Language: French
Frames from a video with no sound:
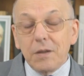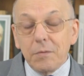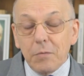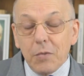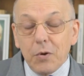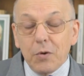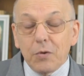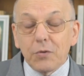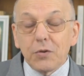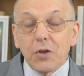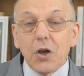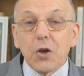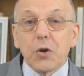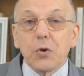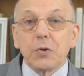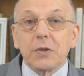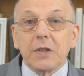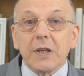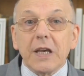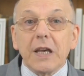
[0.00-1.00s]
Bon, d'un
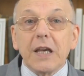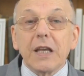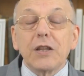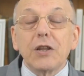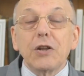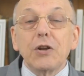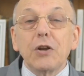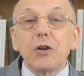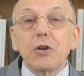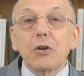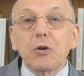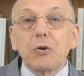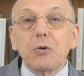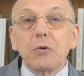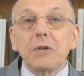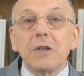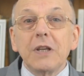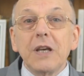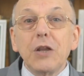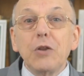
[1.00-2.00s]
côté. Et de l'autre
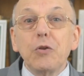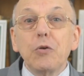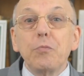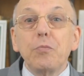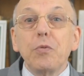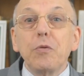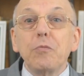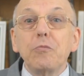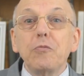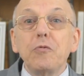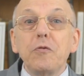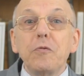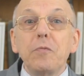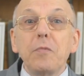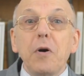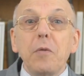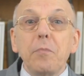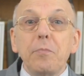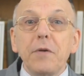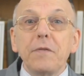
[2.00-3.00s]
côté, nos bons
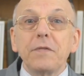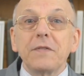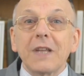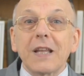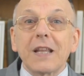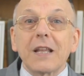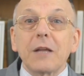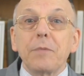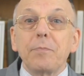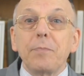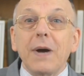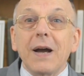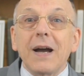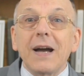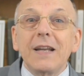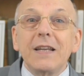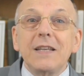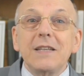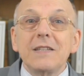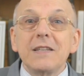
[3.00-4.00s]
mouvements peuvent être
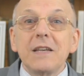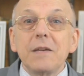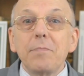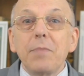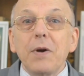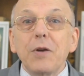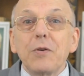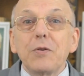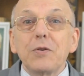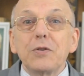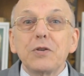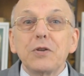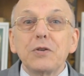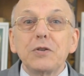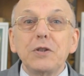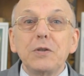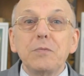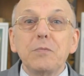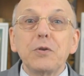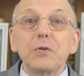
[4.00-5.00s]
paralysés par le
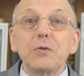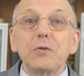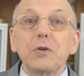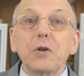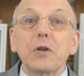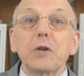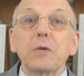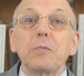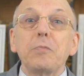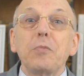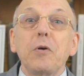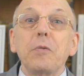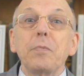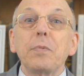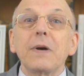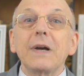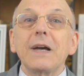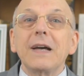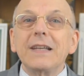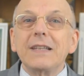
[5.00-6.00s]
sentiment de notre
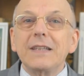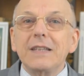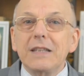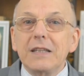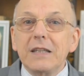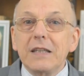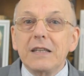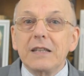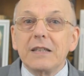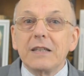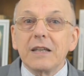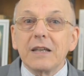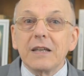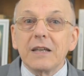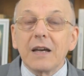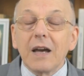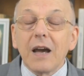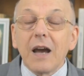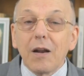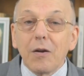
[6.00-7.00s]
propre indignité.
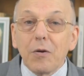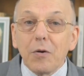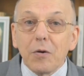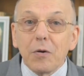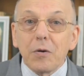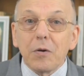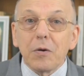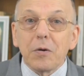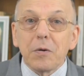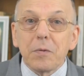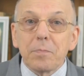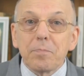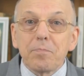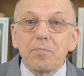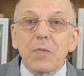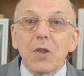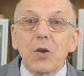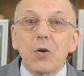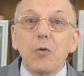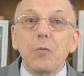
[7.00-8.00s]
Alors,
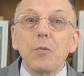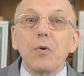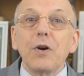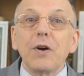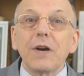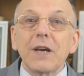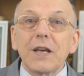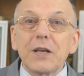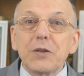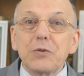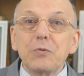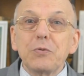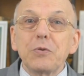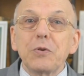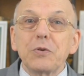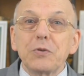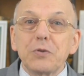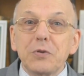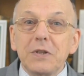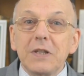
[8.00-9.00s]
comment
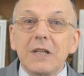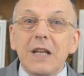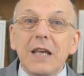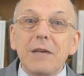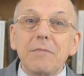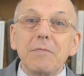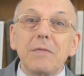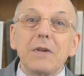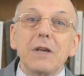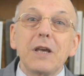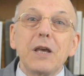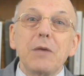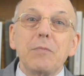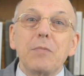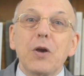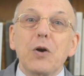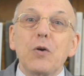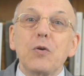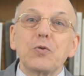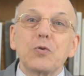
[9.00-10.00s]
résoudre ce dilemme Eh
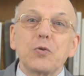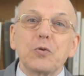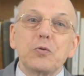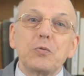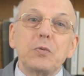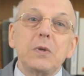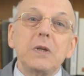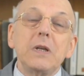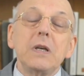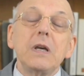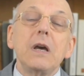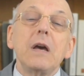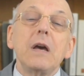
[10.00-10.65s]
bien, aujourd'hui,